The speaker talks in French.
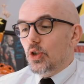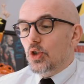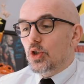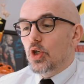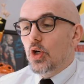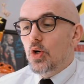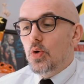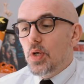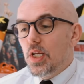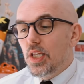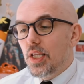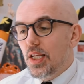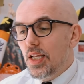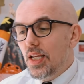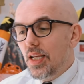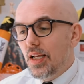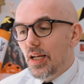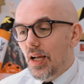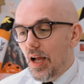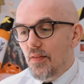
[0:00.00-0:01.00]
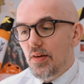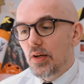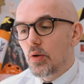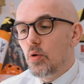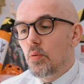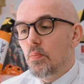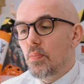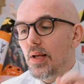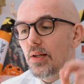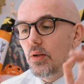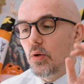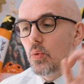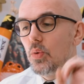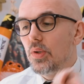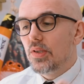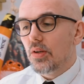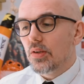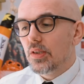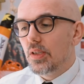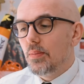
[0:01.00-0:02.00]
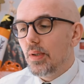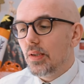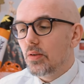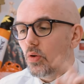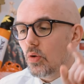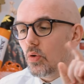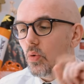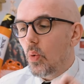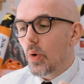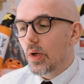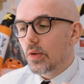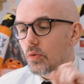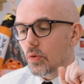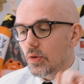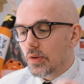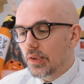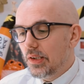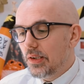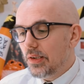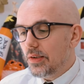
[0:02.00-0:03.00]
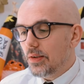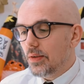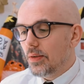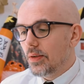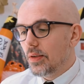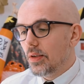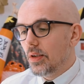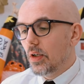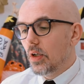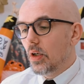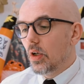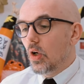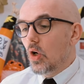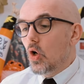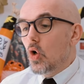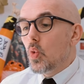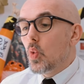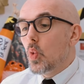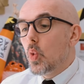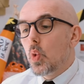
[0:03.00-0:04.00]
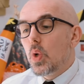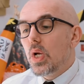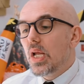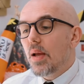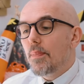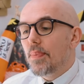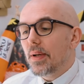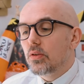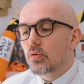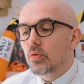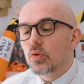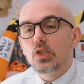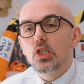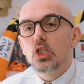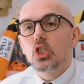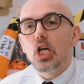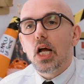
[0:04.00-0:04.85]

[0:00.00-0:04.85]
Je lui dis, avec une plaie de 8 cm sur 3 sur 6, Oui, y a pas de souci,